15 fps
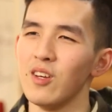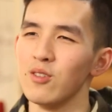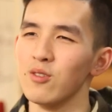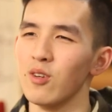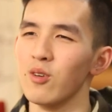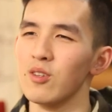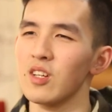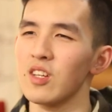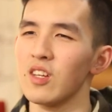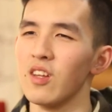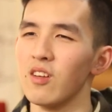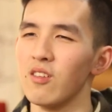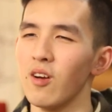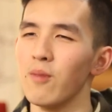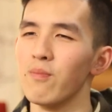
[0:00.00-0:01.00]
所以我相信
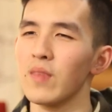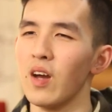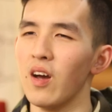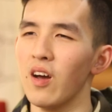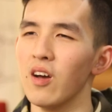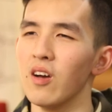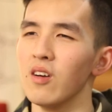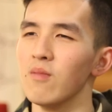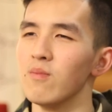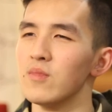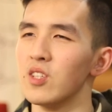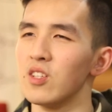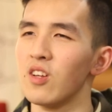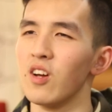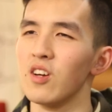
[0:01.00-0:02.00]
那个呃
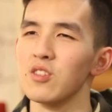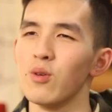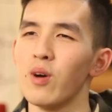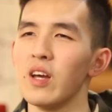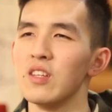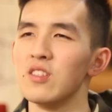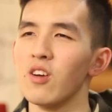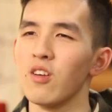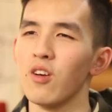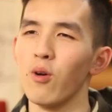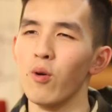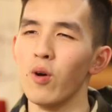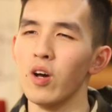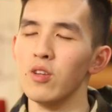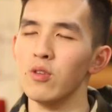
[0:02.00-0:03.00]
陈静老师的话，也教给了
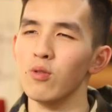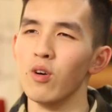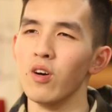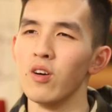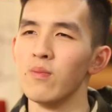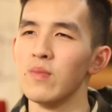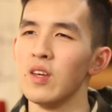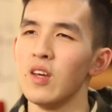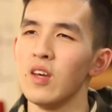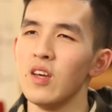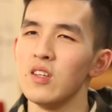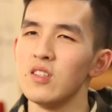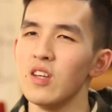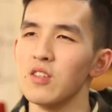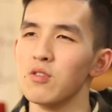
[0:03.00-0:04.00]
我很多
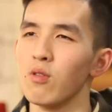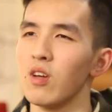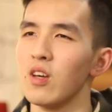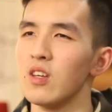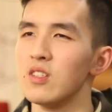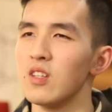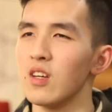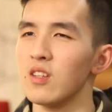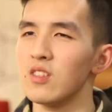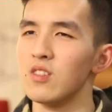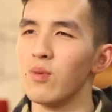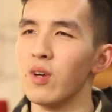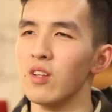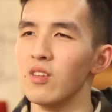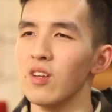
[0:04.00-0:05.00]
写作的一些
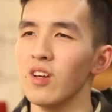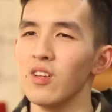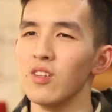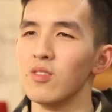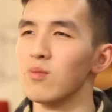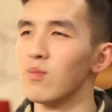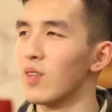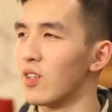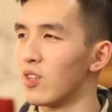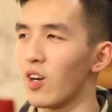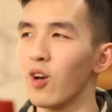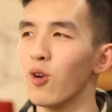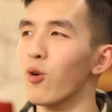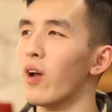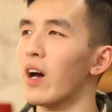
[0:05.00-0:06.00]
基本的。
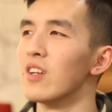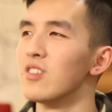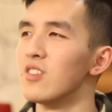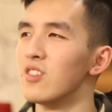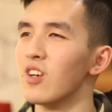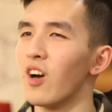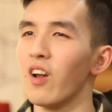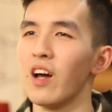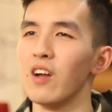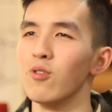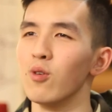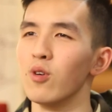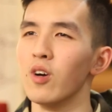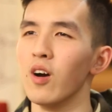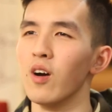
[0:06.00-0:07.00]
套路啦，技巧啦，
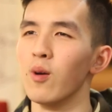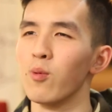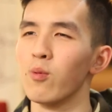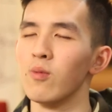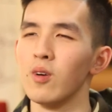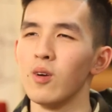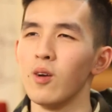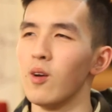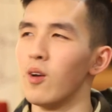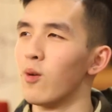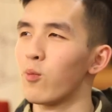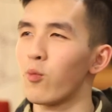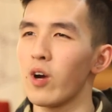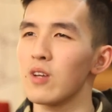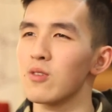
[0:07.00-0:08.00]
如何
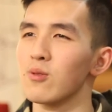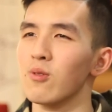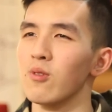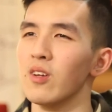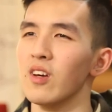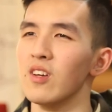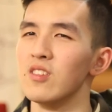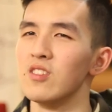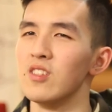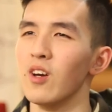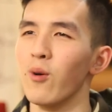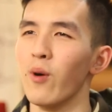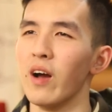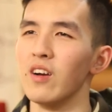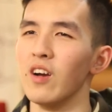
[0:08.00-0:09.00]
快速的
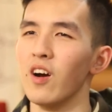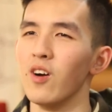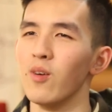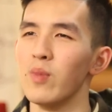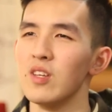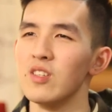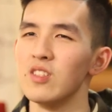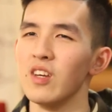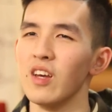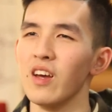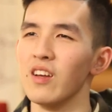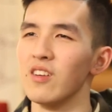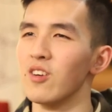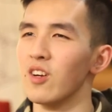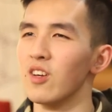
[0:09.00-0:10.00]
写完，然后并
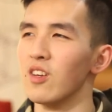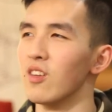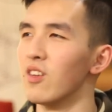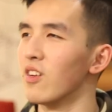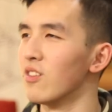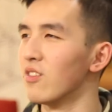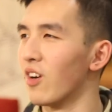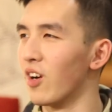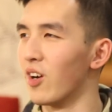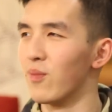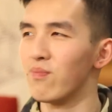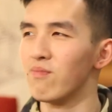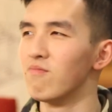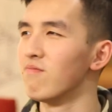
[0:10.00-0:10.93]
且可以那个